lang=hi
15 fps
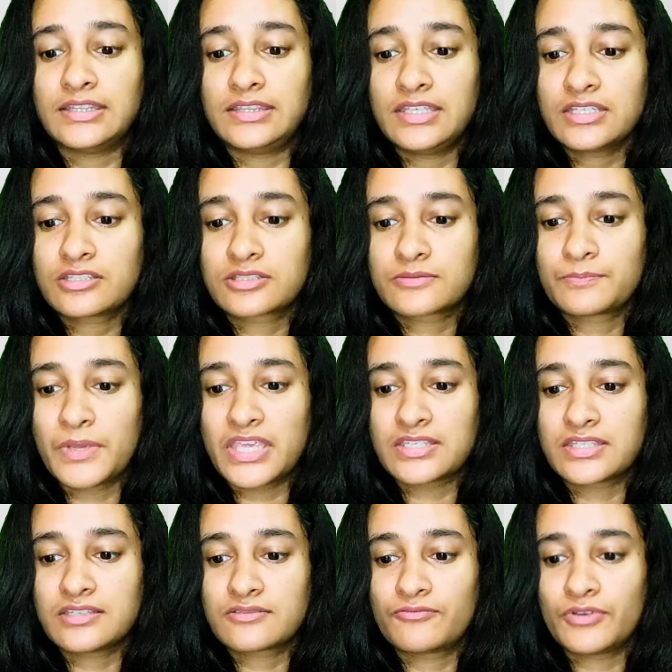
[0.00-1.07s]
this
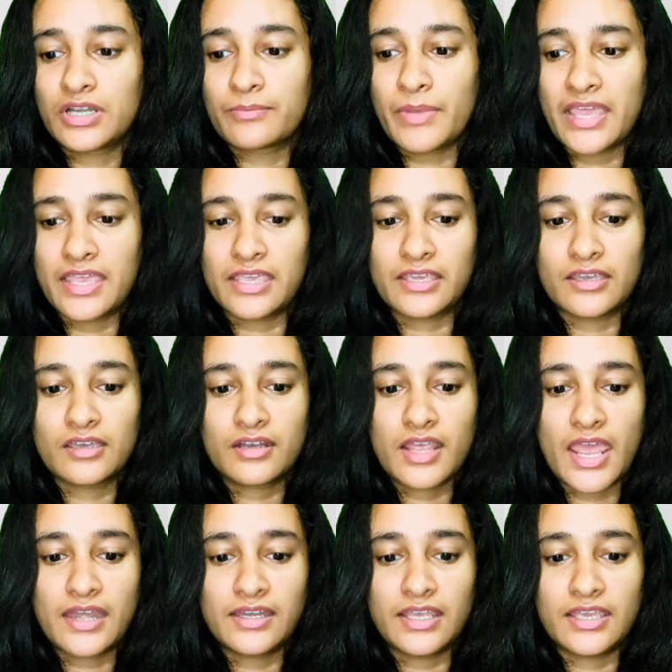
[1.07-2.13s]
space is filled by air
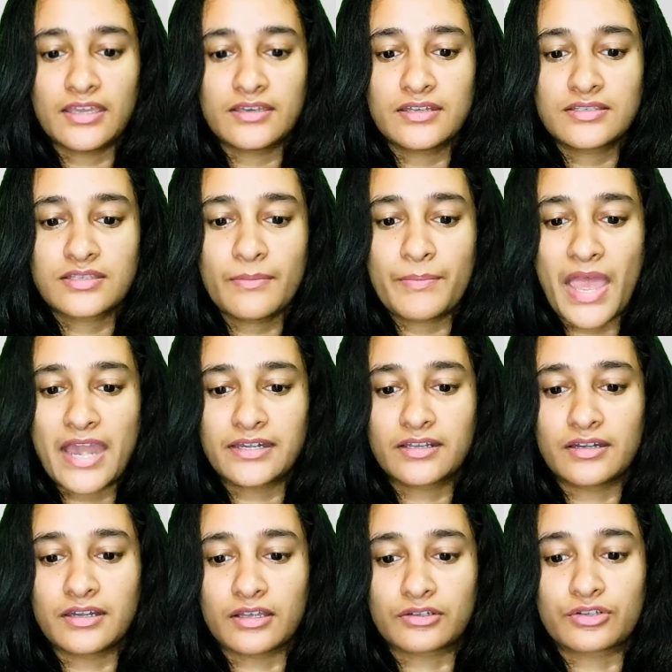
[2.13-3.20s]
and air is a bad
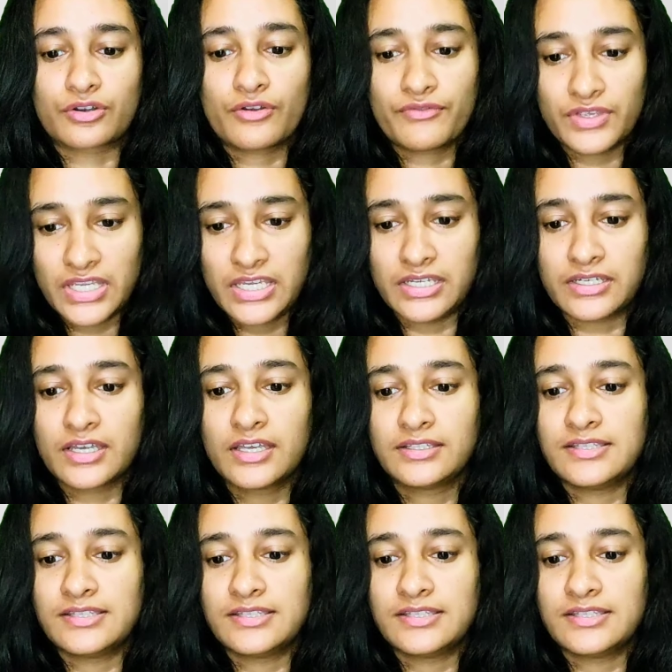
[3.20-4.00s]
conductor of heat